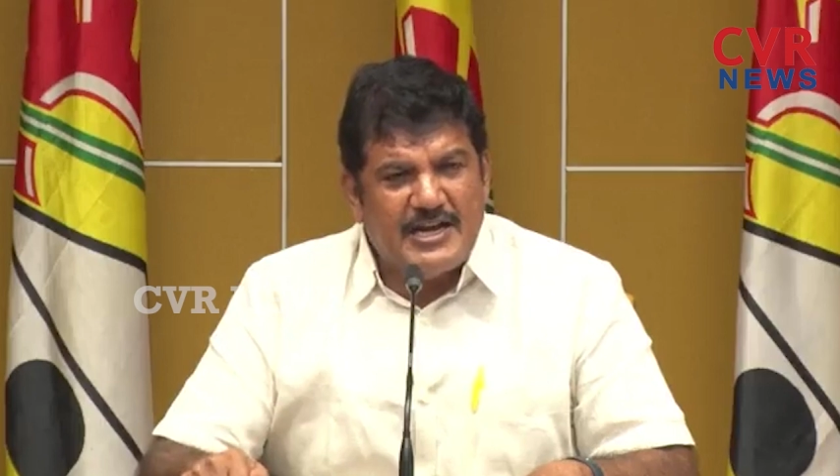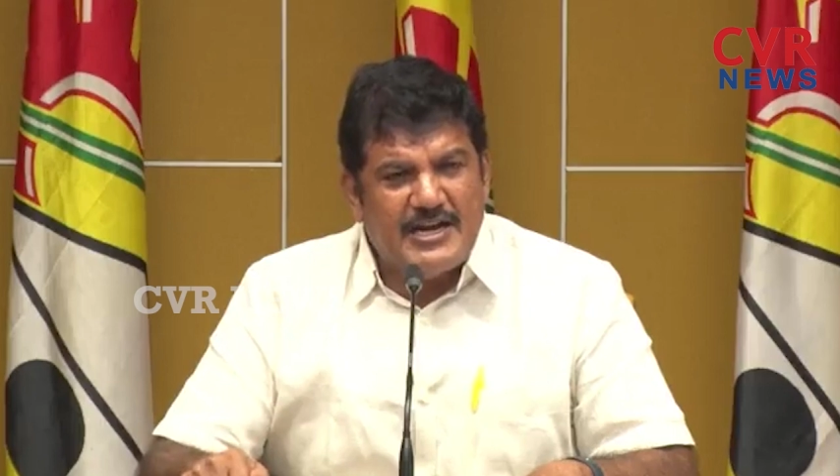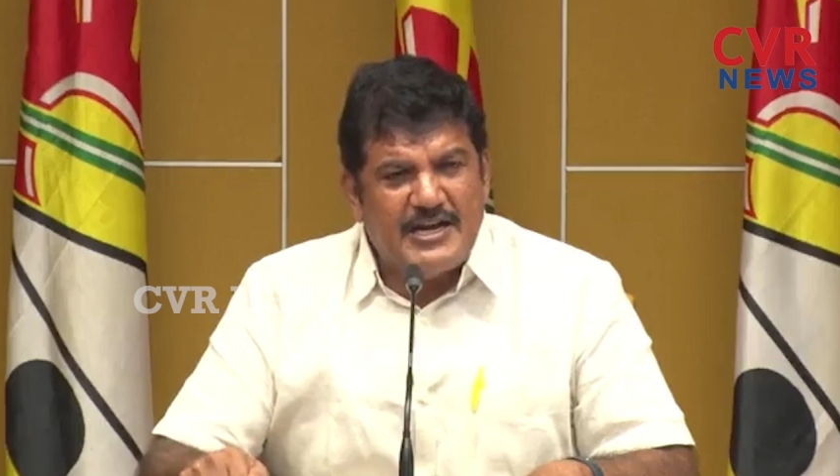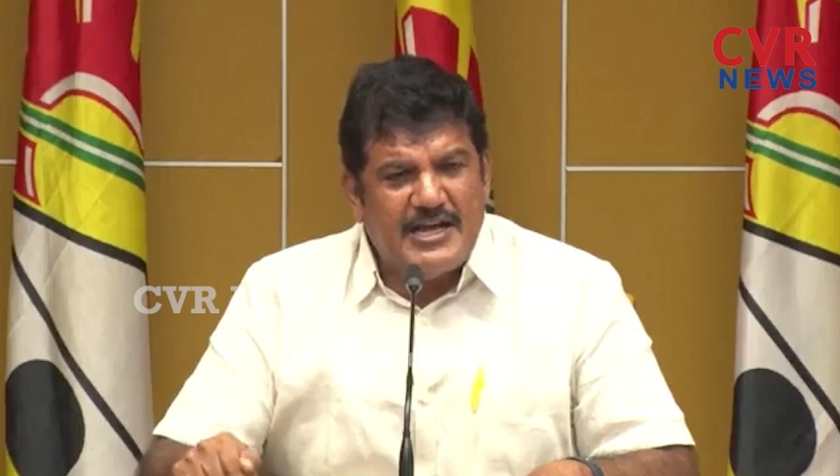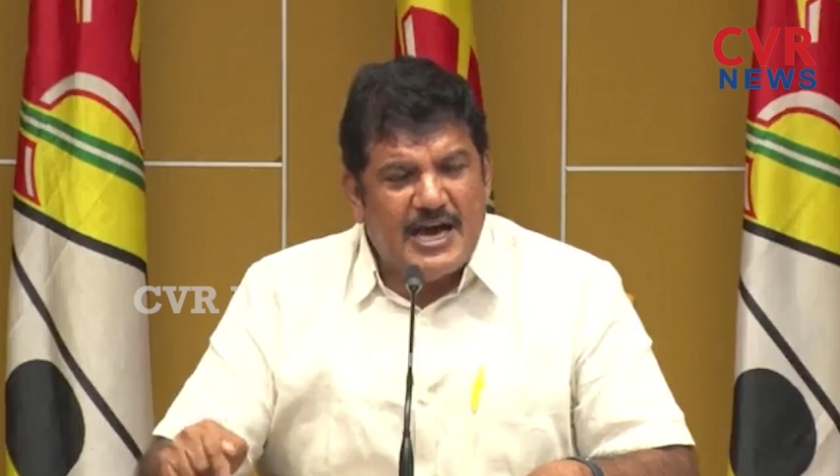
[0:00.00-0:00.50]

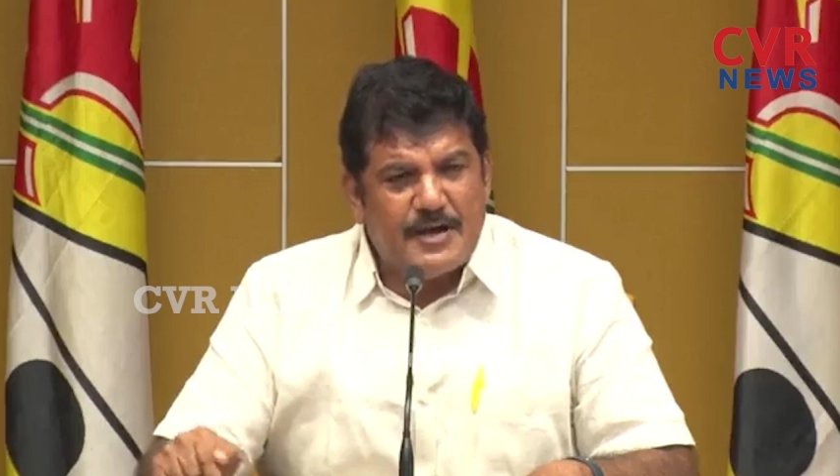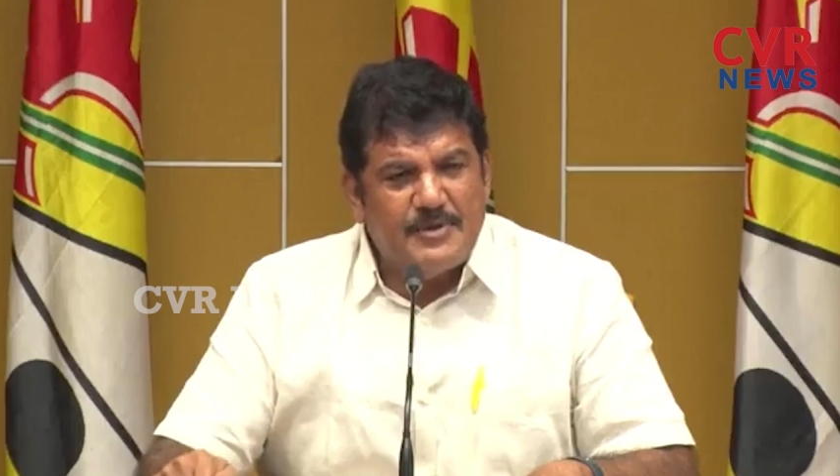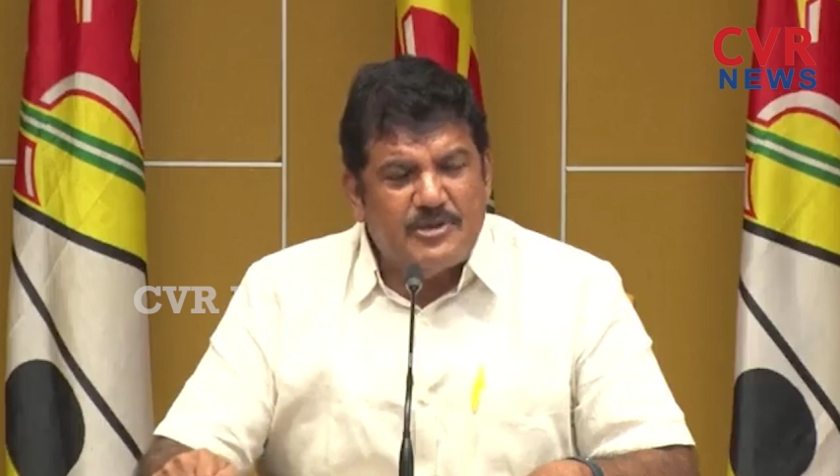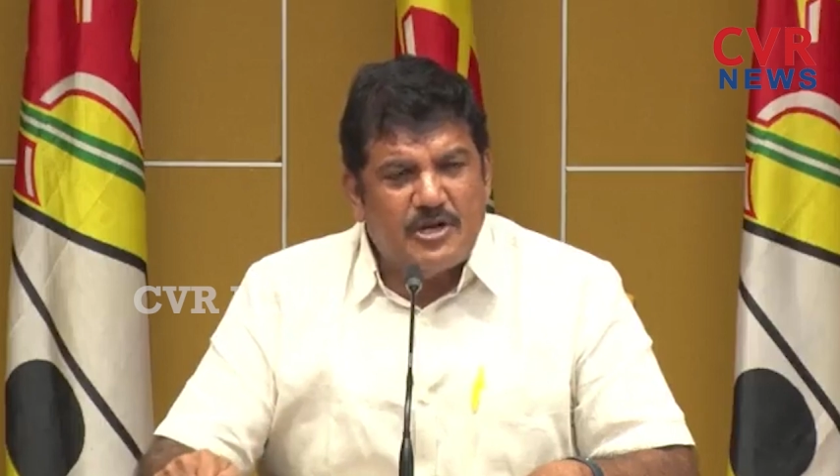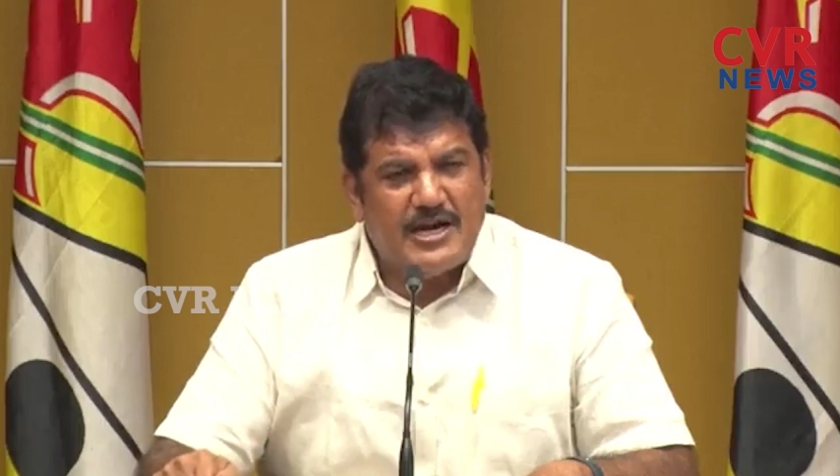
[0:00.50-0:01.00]
కానివ్వండి
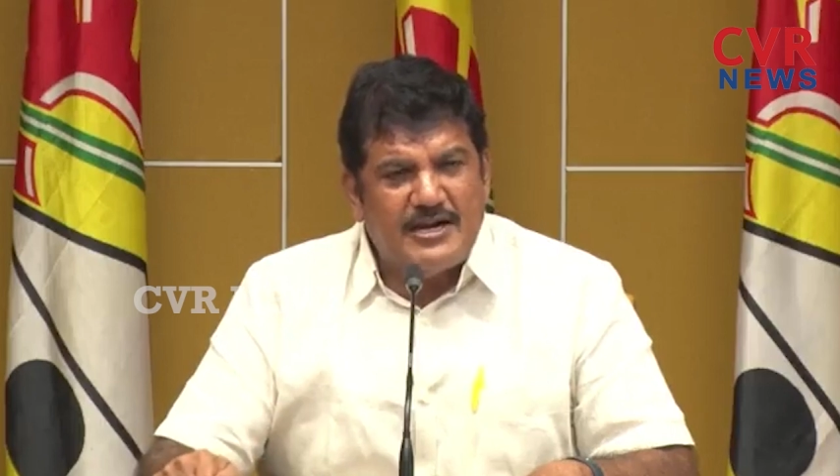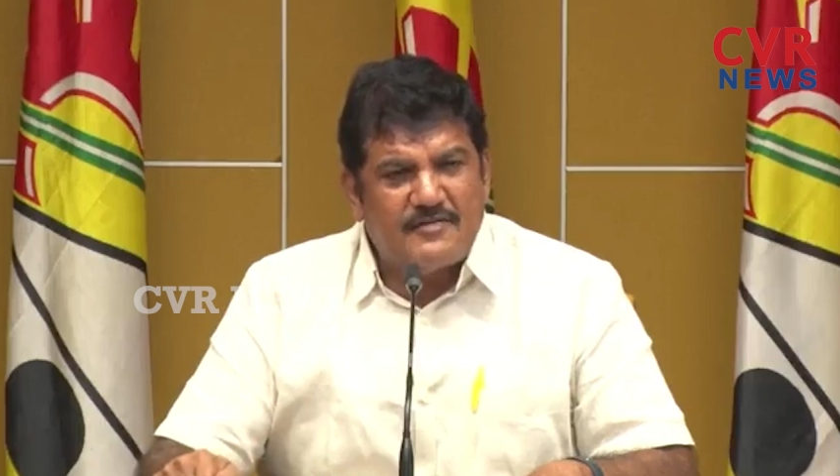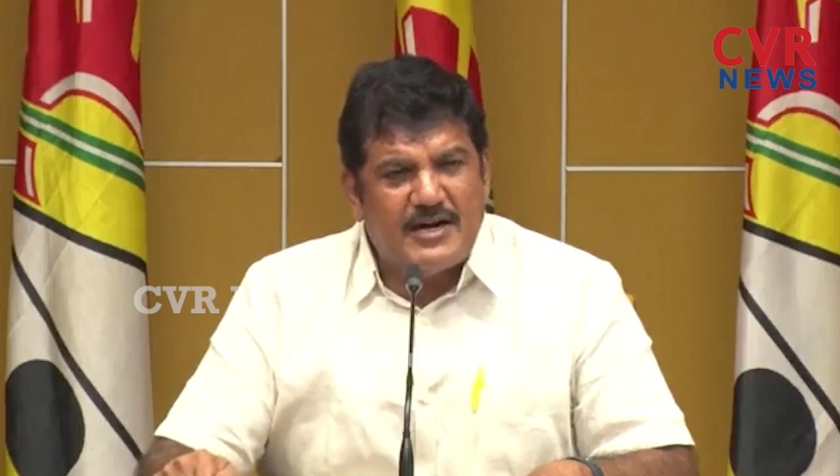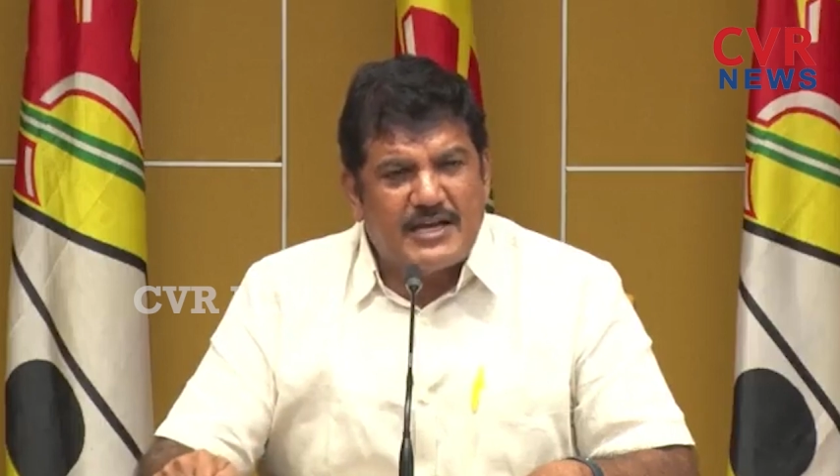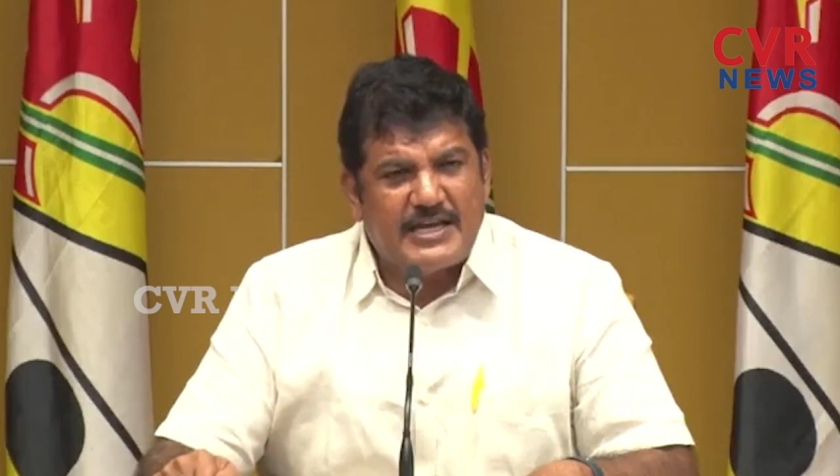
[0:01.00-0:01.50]
అరబిందో
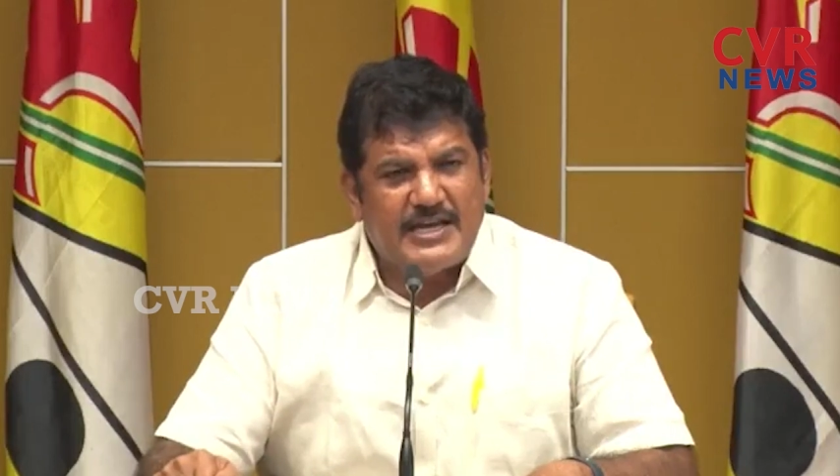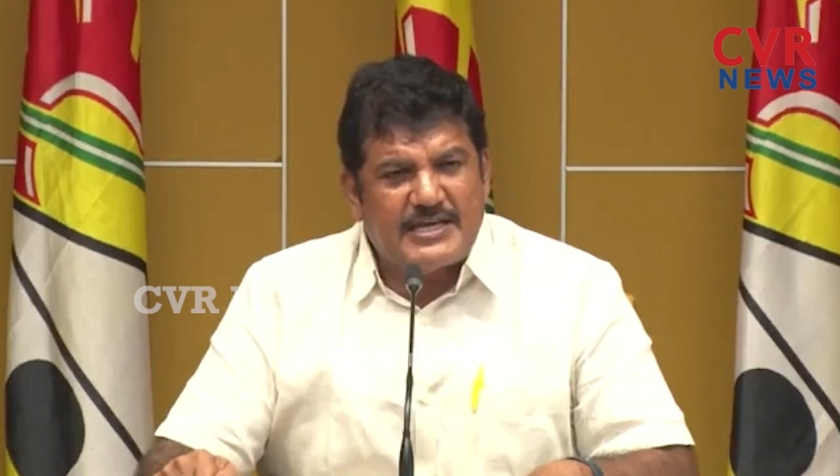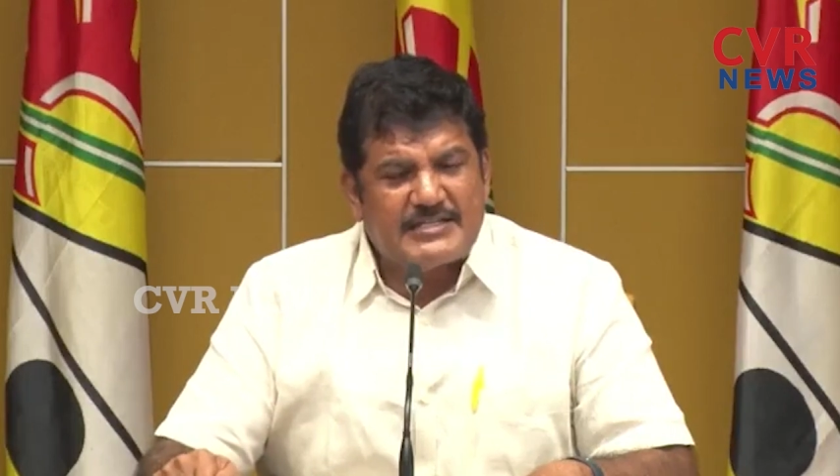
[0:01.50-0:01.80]
లాంటి వాళ్ళకి